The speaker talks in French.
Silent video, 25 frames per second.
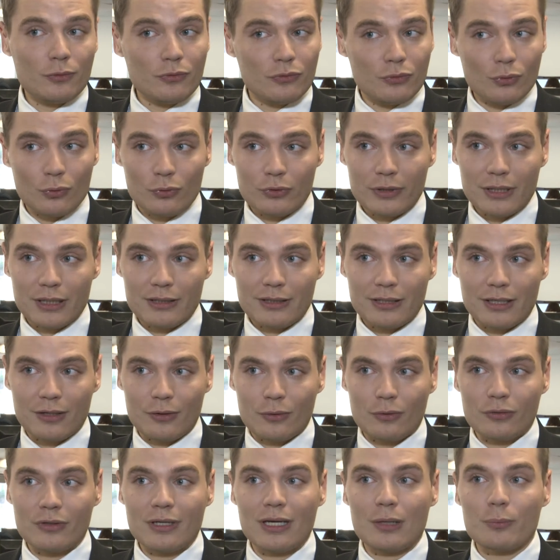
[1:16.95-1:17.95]
sur le CAC
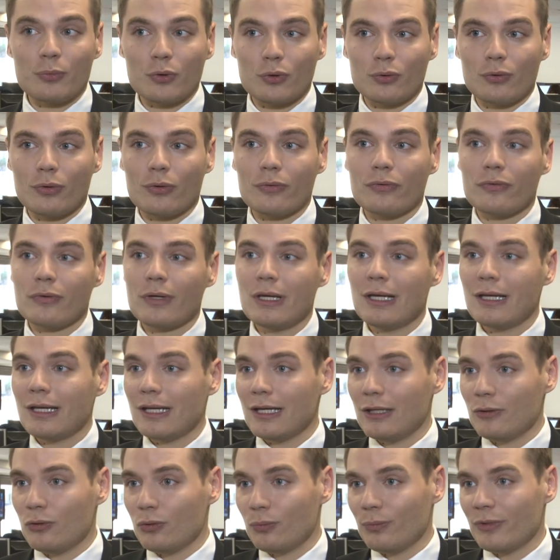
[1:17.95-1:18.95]
40, la prudence
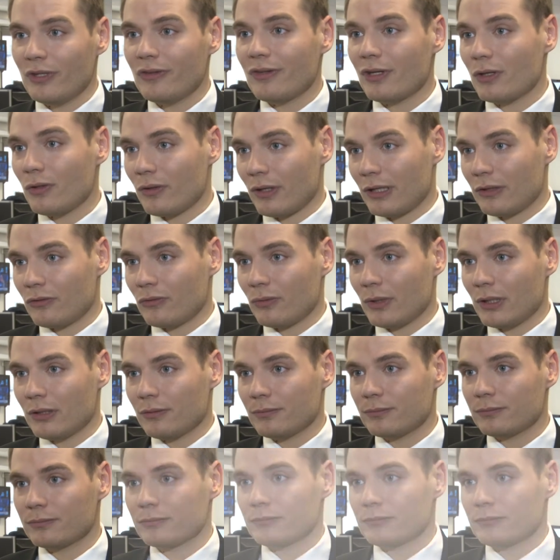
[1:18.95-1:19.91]
est de mise à l'heure actuelle.